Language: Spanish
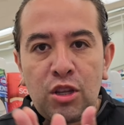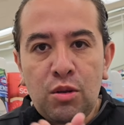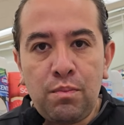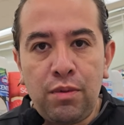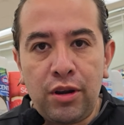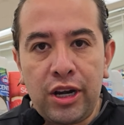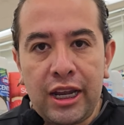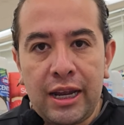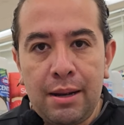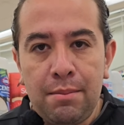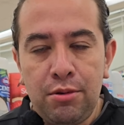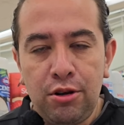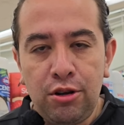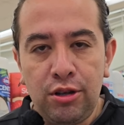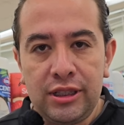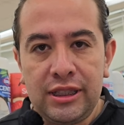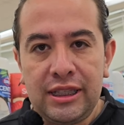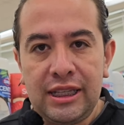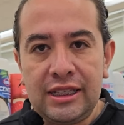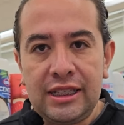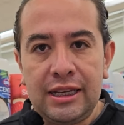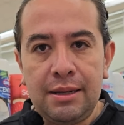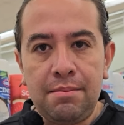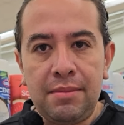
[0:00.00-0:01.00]
por ejemplo,
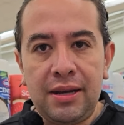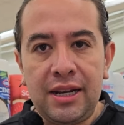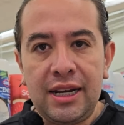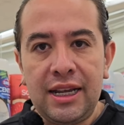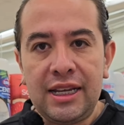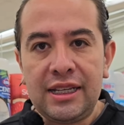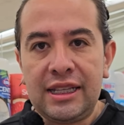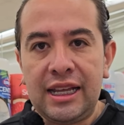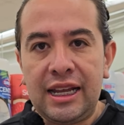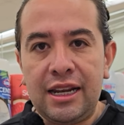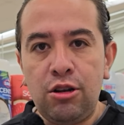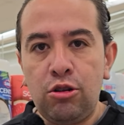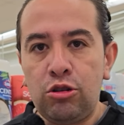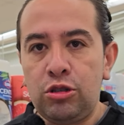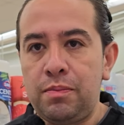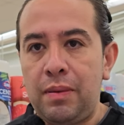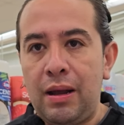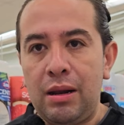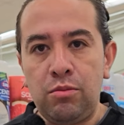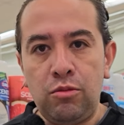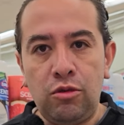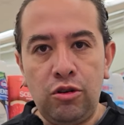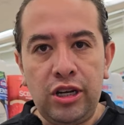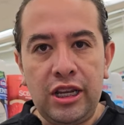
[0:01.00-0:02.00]
esta semana están los
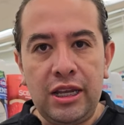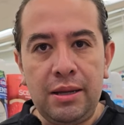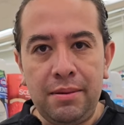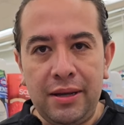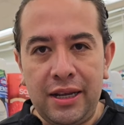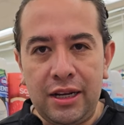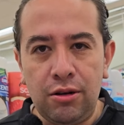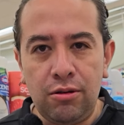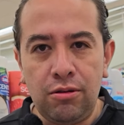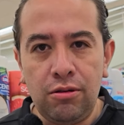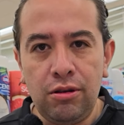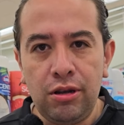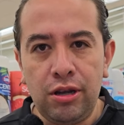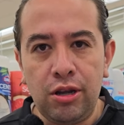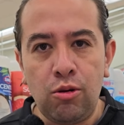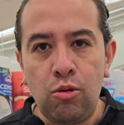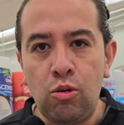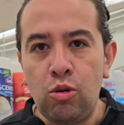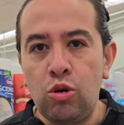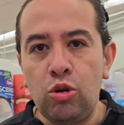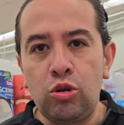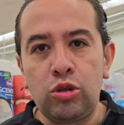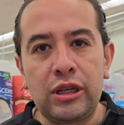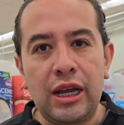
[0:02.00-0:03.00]
Palmolive, ¿no? Eh,
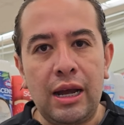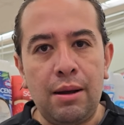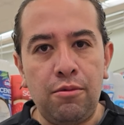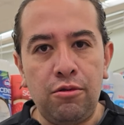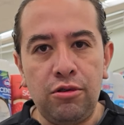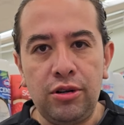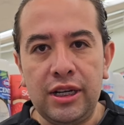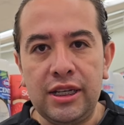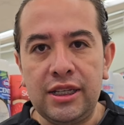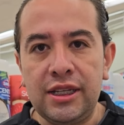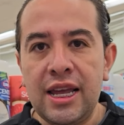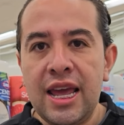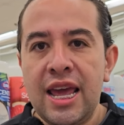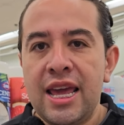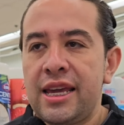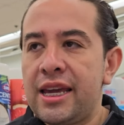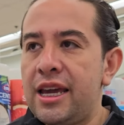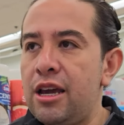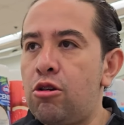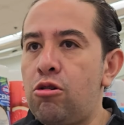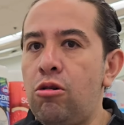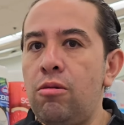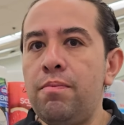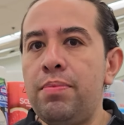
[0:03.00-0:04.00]
o los jabones,
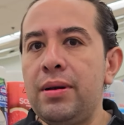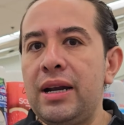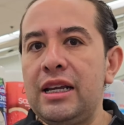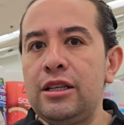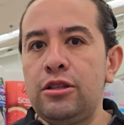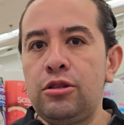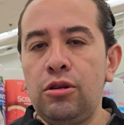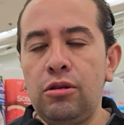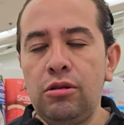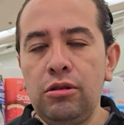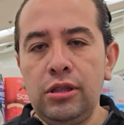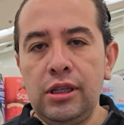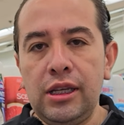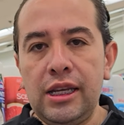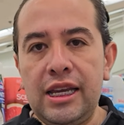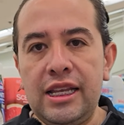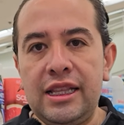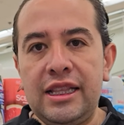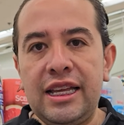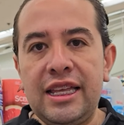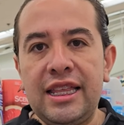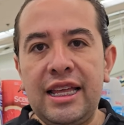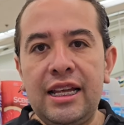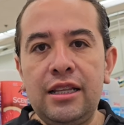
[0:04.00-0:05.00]
que compras dos
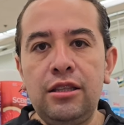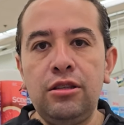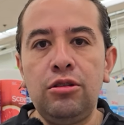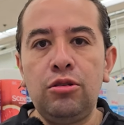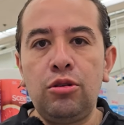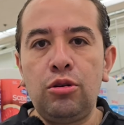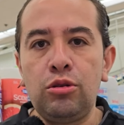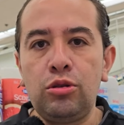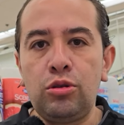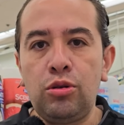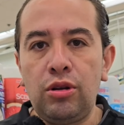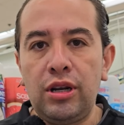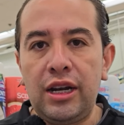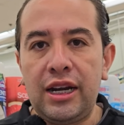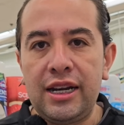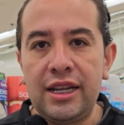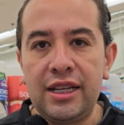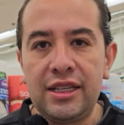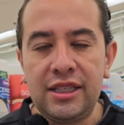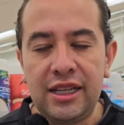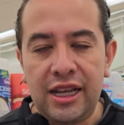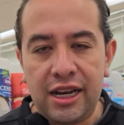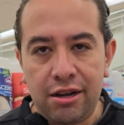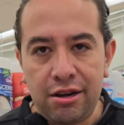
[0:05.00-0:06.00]
y te dan dos
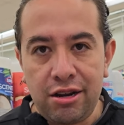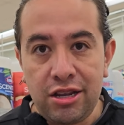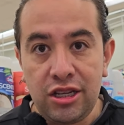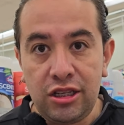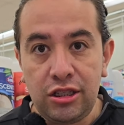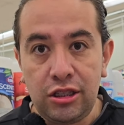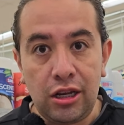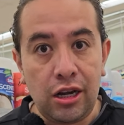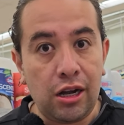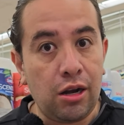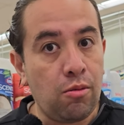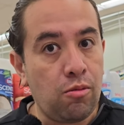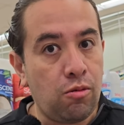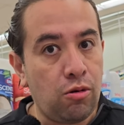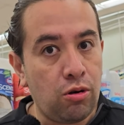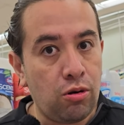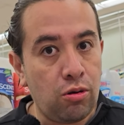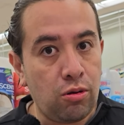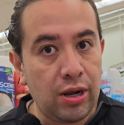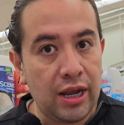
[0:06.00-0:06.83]
dólares de Register Reward o